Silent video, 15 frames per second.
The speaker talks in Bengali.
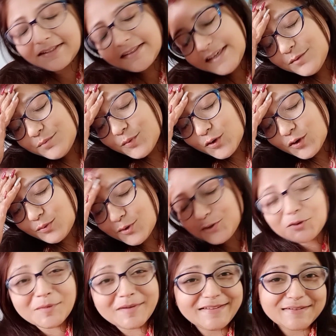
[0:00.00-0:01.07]
কি বলবো
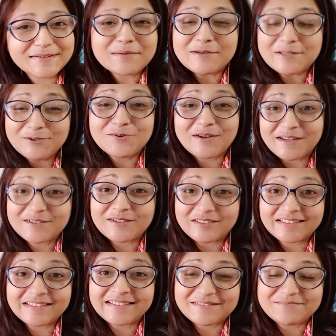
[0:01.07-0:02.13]
তোমাদেরকে আমার দুঃখের কথা
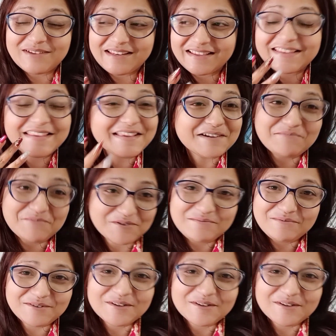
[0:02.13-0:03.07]
মানে কি আর বলবো